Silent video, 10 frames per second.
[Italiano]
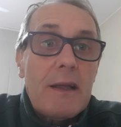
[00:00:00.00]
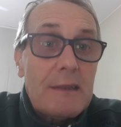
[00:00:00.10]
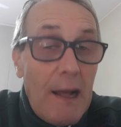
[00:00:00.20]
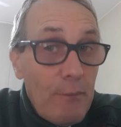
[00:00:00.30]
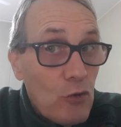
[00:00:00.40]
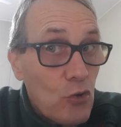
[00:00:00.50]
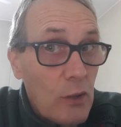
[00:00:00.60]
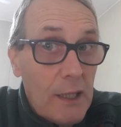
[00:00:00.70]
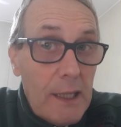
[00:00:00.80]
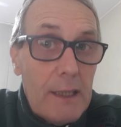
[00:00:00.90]

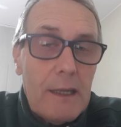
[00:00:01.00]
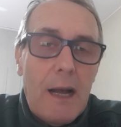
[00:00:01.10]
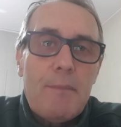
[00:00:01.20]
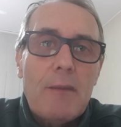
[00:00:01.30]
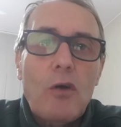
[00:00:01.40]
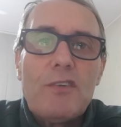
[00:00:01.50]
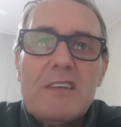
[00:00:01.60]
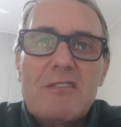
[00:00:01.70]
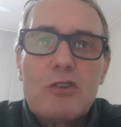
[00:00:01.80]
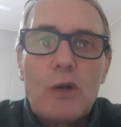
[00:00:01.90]
tanto che abbiamo
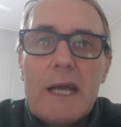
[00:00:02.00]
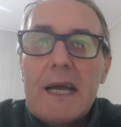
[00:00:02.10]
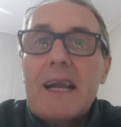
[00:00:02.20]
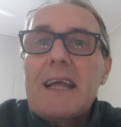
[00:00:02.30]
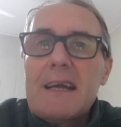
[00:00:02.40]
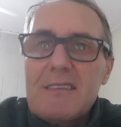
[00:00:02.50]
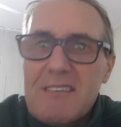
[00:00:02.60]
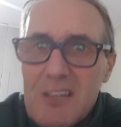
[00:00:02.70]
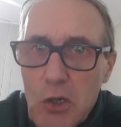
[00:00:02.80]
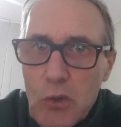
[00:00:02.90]
visto le
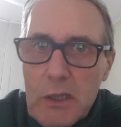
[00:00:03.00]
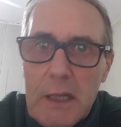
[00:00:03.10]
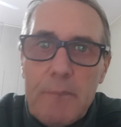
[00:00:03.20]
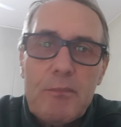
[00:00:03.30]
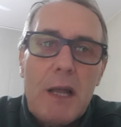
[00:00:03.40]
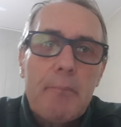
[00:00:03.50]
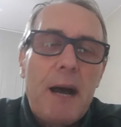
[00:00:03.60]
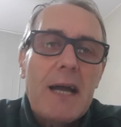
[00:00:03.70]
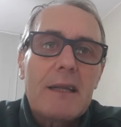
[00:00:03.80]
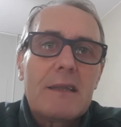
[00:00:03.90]
reazioni da
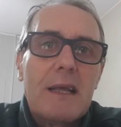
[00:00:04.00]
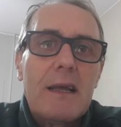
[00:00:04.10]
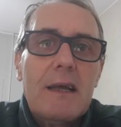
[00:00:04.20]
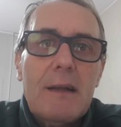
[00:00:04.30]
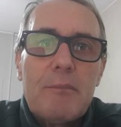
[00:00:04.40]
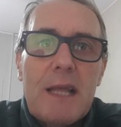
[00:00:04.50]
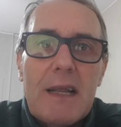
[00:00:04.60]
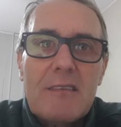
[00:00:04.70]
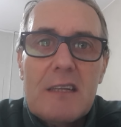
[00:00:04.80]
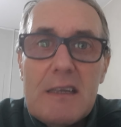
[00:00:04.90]
parte
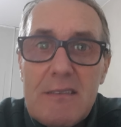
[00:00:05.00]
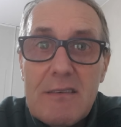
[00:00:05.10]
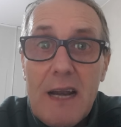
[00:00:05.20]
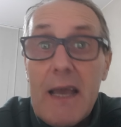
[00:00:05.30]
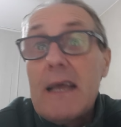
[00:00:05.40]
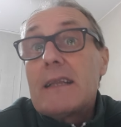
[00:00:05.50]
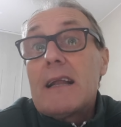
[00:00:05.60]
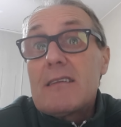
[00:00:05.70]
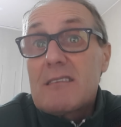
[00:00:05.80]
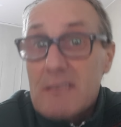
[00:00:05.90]
della sinistra e
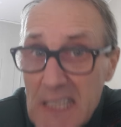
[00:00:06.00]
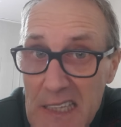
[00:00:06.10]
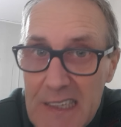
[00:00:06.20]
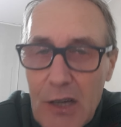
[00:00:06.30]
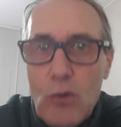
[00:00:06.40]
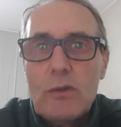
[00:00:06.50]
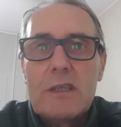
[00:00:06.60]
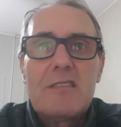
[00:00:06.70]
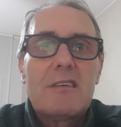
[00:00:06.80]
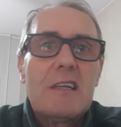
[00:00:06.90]
del sindaco
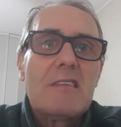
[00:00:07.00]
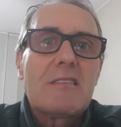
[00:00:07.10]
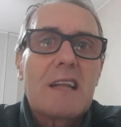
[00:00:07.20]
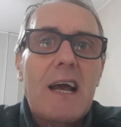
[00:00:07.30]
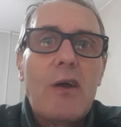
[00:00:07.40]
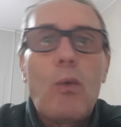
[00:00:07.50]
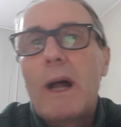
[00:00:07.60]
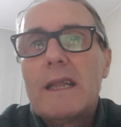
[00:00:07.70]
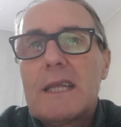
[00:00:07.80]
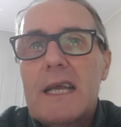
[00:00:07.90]
di sinistra
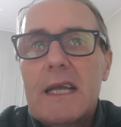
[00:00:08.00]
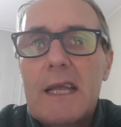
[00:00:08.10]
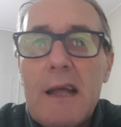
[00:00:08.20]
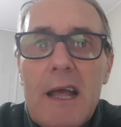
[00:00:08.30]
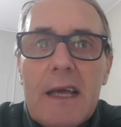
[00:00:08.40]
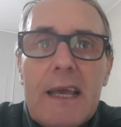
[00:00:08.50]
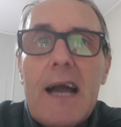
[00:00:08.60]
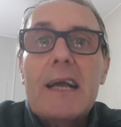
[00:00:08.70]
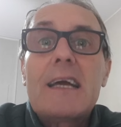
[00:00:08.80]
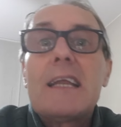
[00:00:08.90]
Gualtieri che
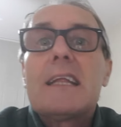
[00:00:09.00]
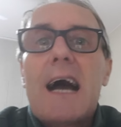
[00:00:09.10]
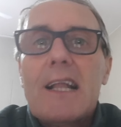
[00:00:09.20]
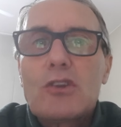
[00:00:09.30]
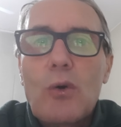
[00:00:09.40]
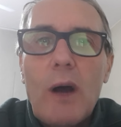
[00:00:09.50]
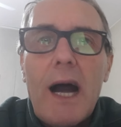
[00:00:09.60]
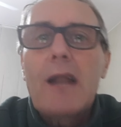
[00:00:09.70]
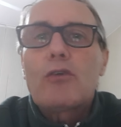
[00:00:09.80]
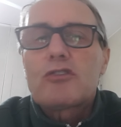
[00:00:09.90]
ha gridato
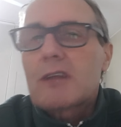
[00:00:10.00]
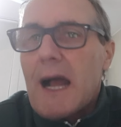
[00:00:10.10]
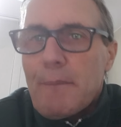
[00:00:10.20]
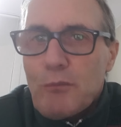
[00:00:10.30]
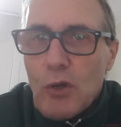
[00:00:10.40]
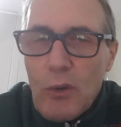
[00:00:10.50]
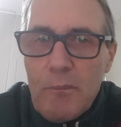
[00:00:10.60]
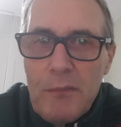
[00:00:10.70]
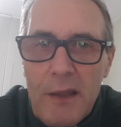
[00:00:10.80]
allo scandalo.